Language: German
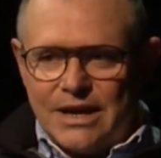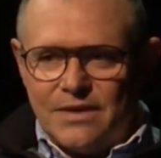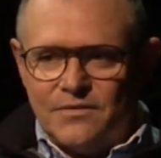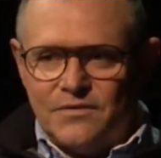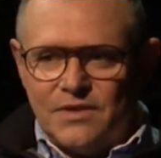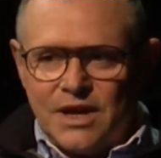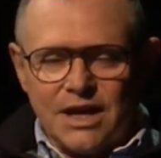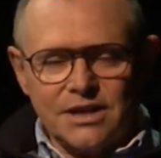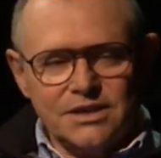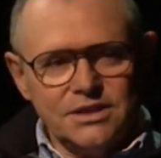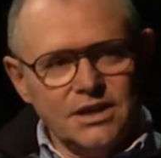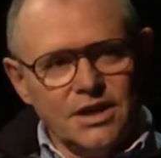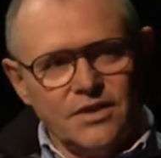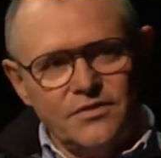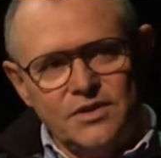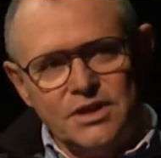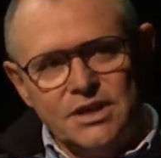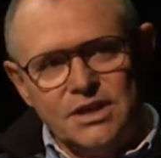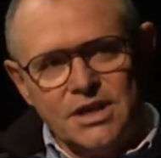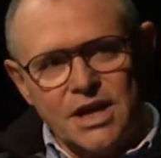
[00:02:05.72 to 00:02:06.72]
wir hatten ja
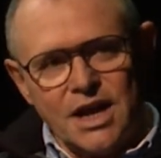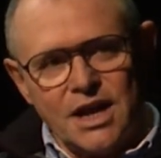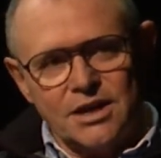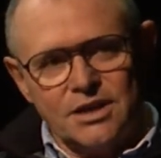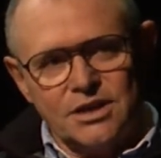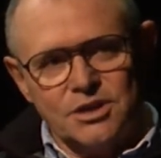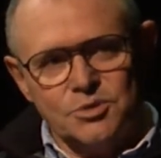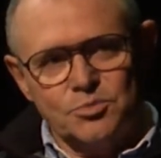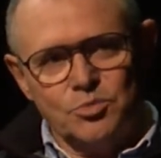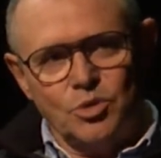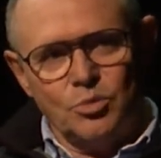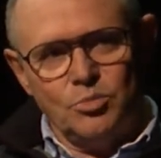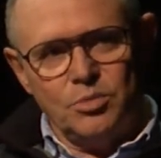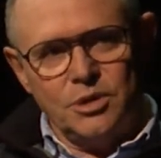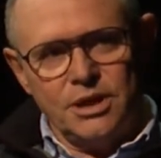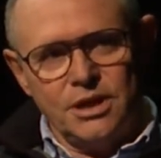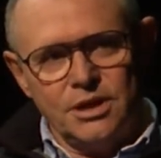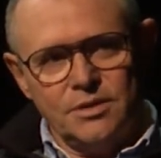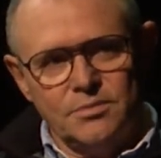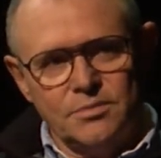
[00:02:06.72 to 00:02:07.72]
viele Jahre das
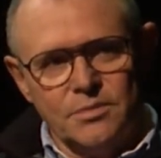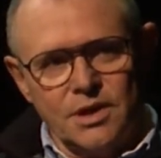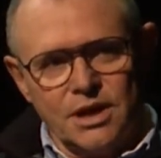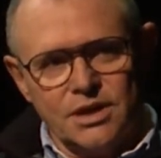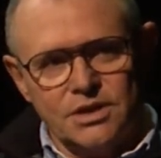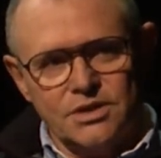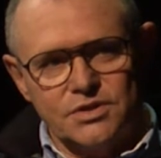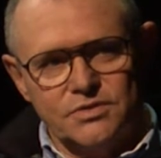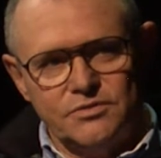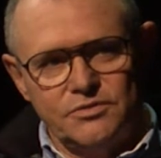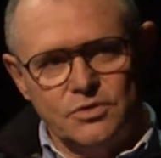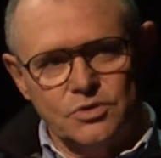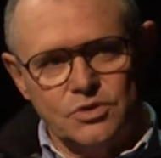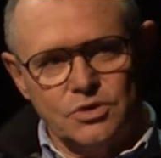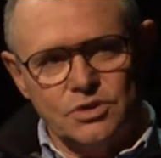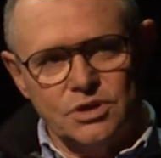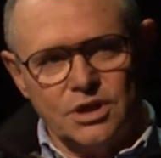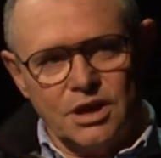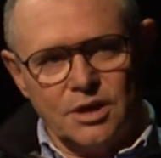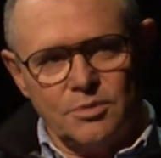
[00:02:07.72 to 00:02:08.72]
Problem als
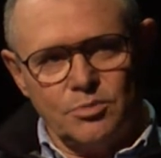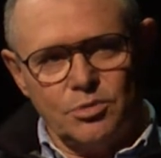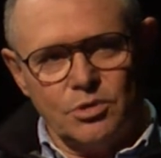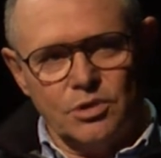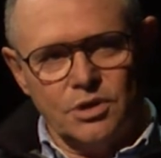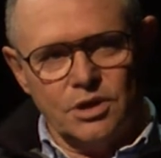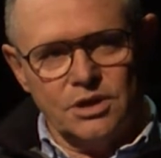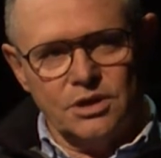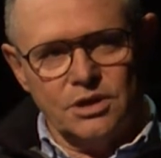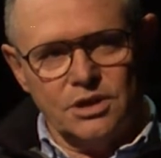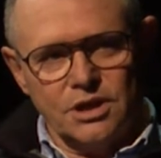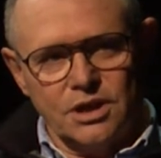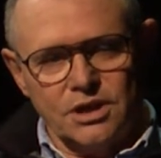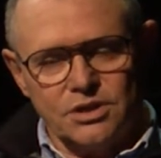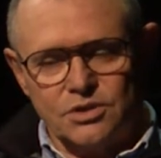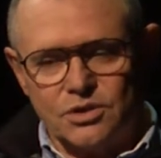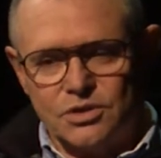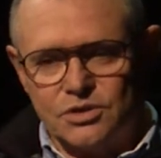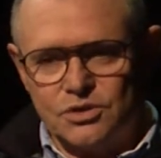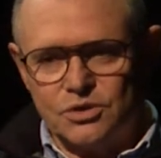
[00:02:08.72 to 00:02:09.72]
Physiotherapeuten,
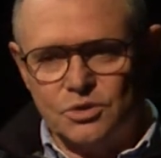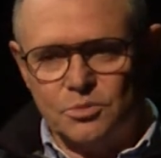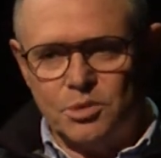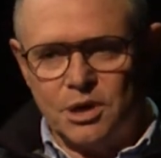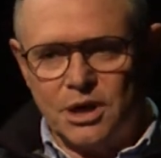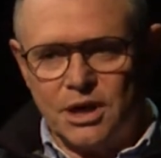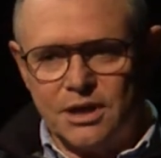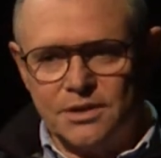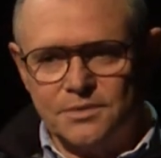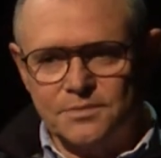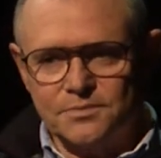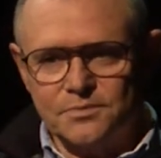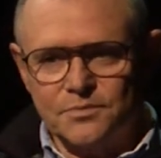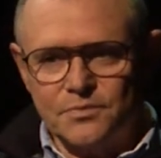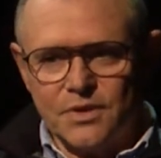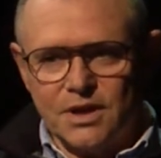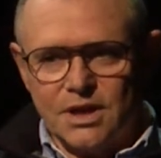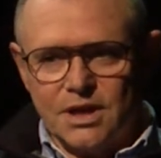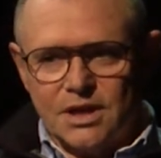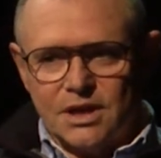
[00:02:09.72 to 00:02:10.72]
als Osteopathen,
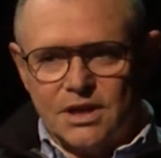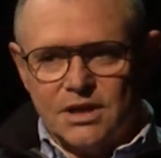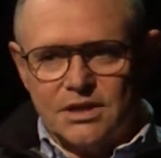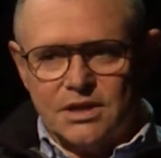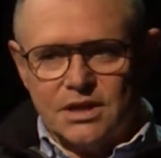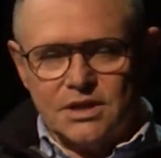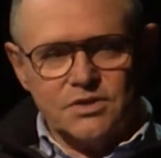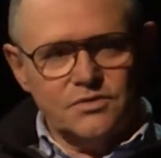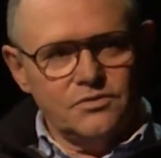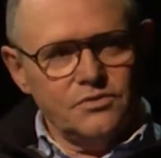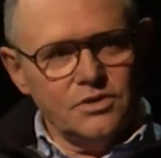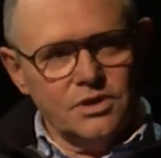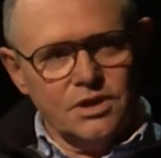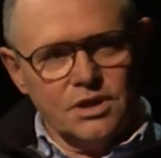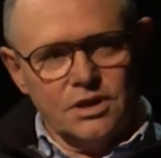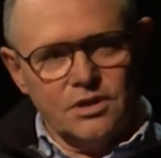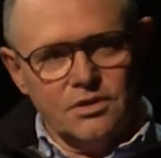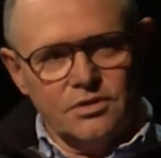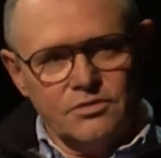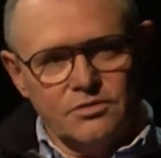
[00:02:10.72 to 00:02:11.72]
dass
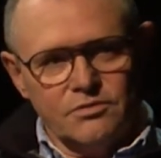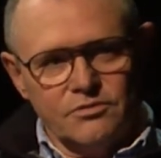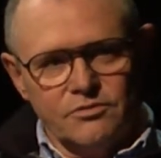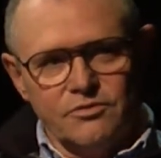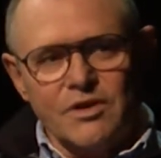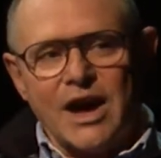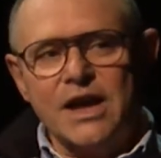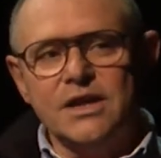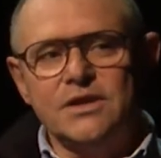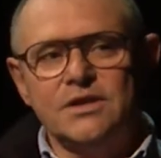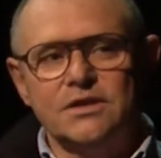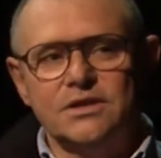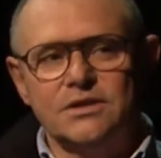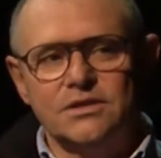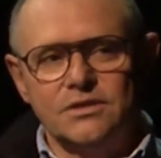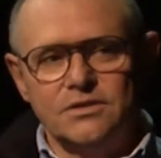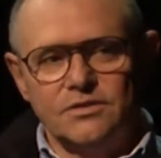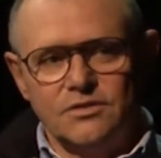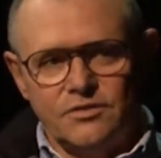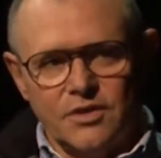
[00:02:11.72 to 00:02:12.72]
wir weit
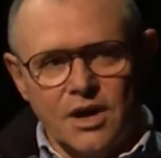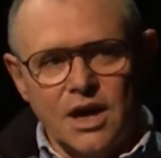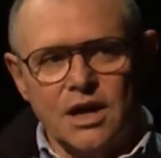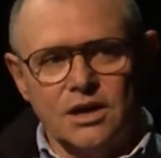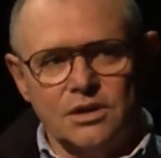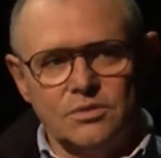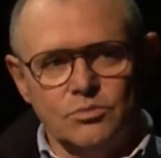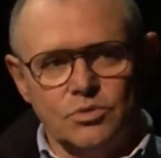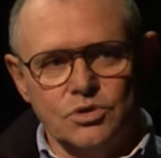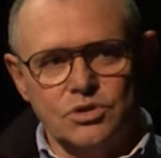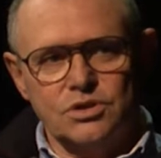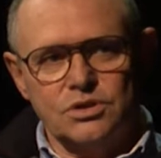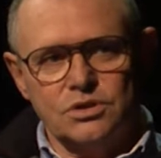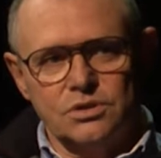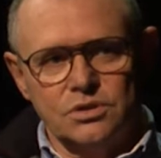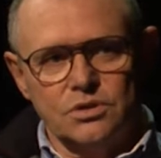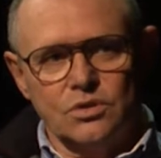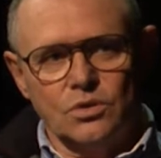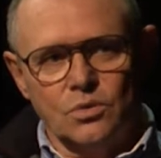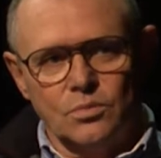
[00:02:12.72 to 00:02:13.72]
fahren
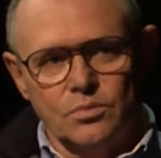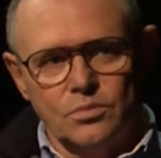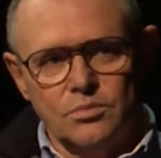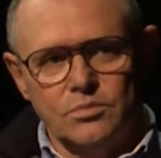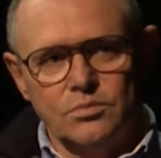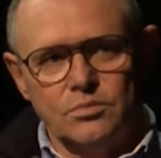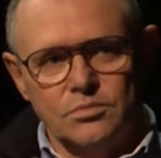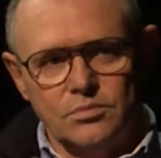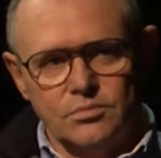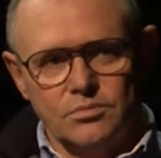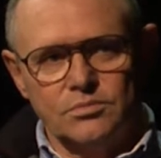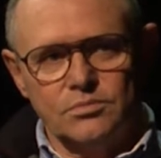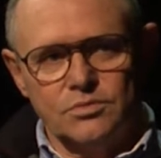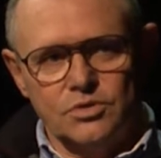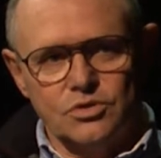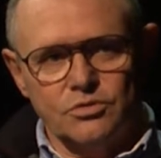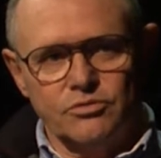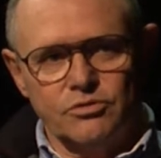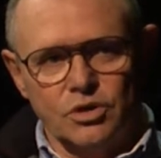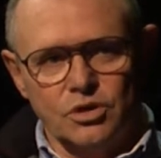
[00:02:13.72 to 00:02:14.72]
mussten, um
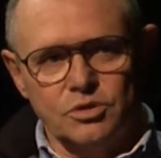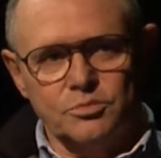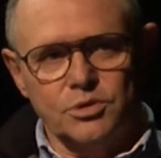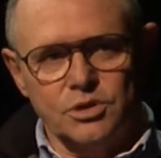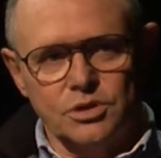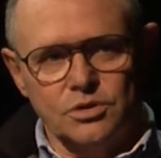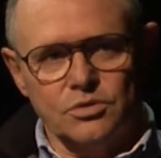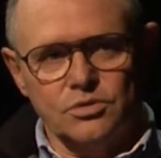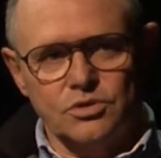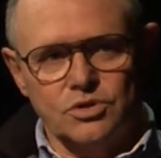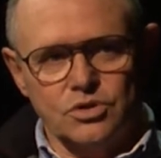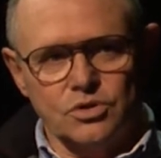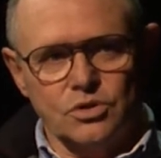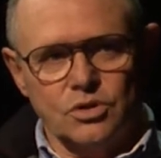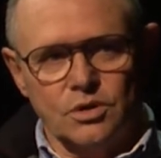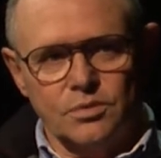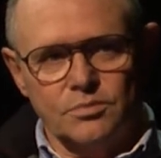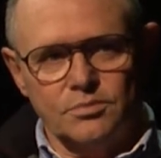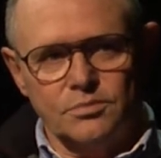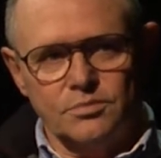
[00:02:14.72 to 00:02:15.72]
zur Fortbildung zu
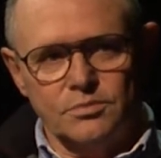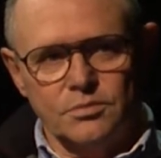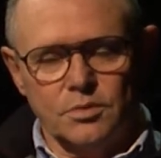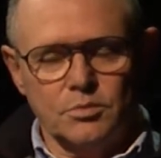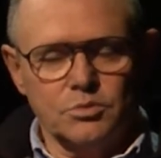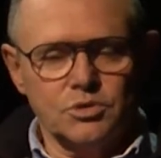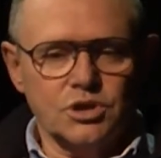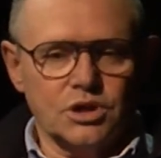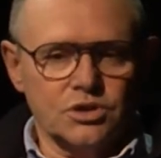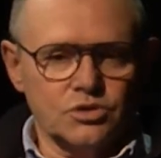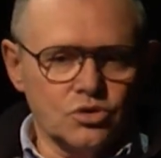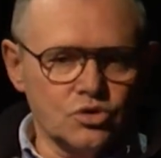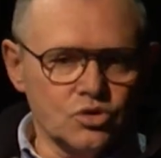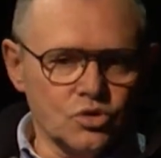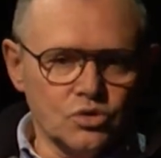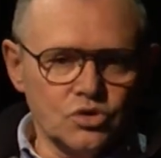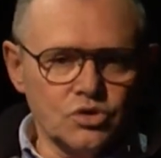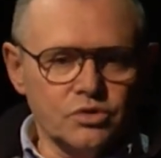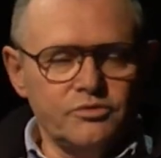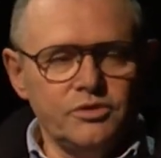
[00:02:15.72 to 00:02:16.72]
kommen. Man muss also
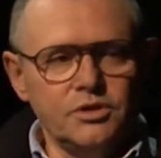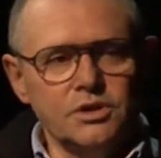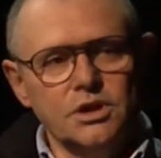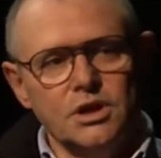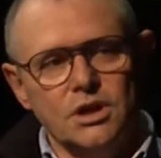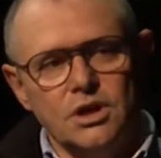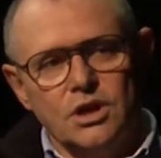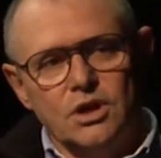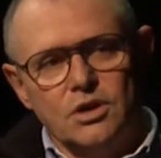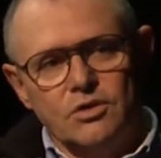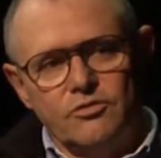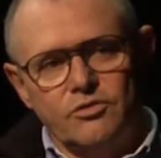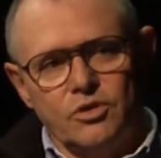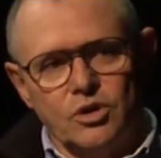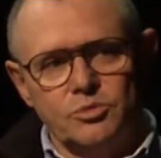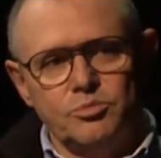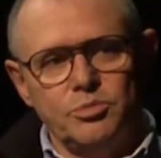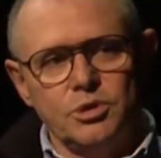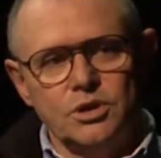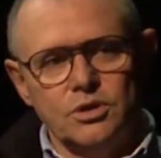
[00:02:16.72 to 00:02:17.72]
so und so viele
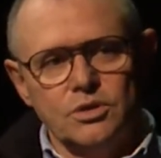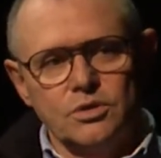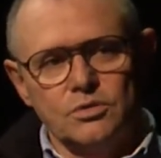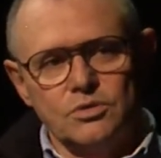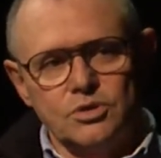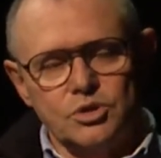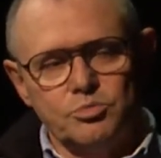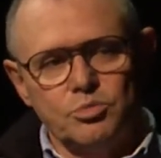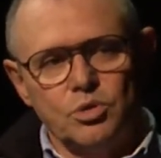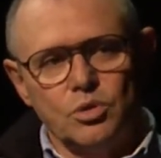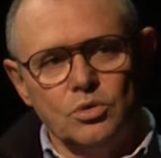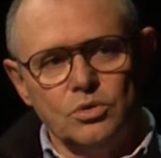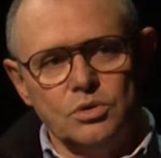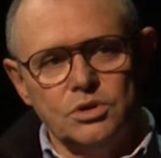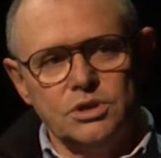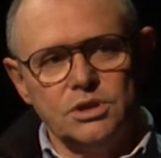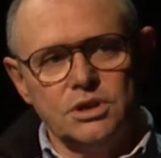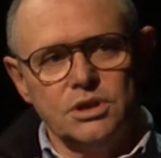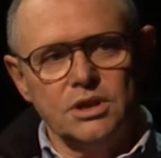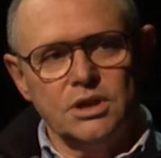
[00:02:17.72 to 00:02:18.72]

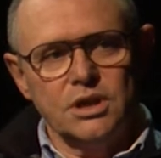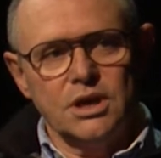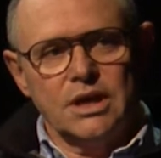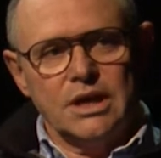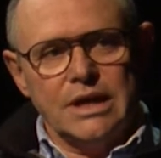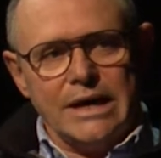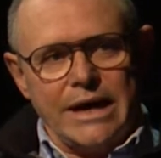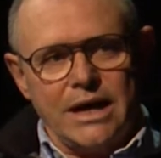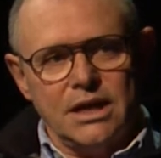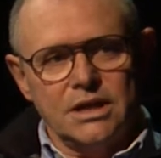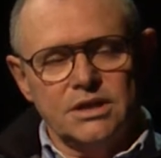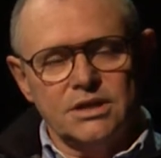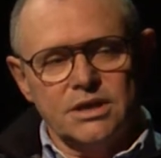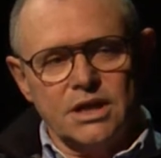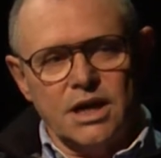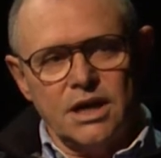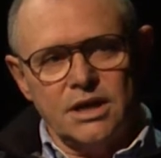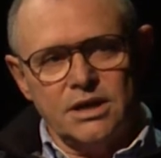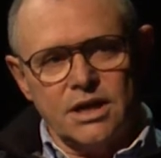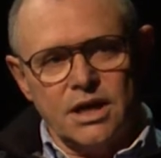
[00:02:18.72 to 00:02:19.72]
Fortbildungspunkte alle
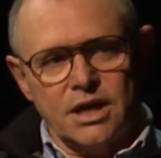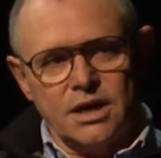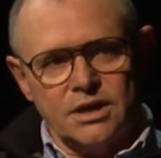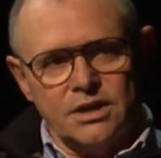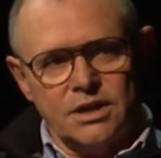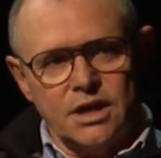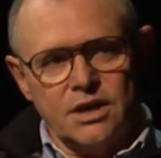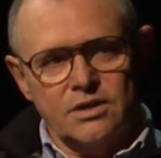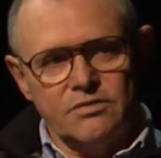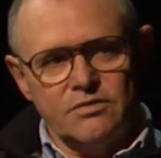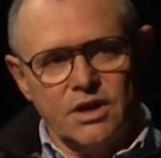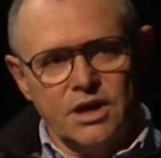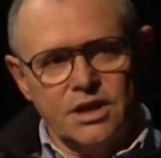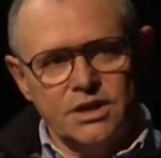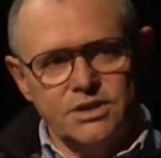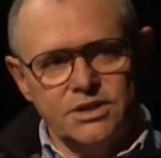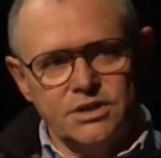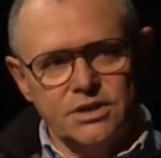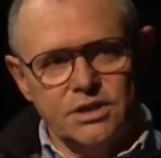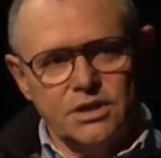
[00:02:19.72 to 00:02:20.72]
drei Jahre
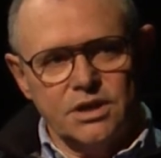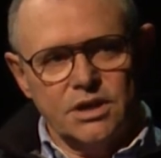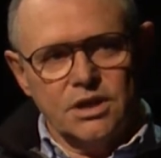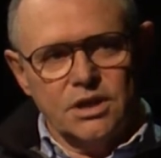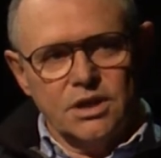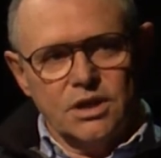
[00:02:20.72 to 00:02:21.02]
nachweisen.